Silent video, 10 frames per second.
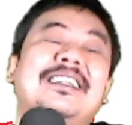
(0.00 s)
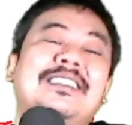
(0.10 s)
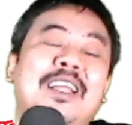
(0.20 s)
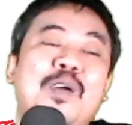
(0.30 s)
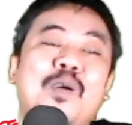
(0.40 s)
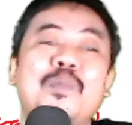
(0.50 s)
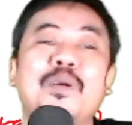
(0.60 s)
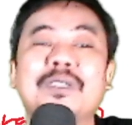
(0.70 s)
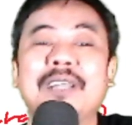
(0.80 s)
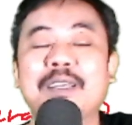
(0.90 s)
Cara
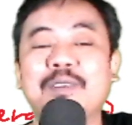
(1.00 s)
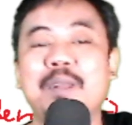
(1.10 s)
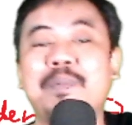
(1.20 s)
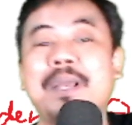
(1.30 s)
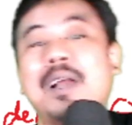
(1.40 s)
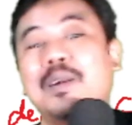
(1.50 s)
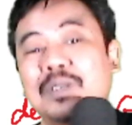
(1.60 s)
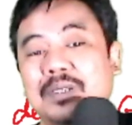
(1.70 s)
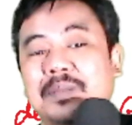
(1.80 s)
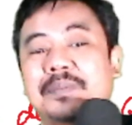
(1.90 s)
ngomongnya itu lebih
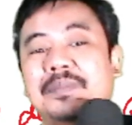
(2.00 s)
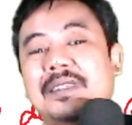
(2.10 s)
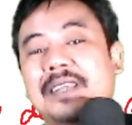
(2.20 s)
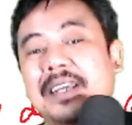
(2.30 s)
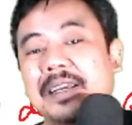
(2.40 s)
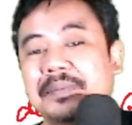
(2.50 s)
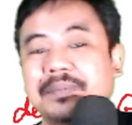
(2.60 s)
halus ya.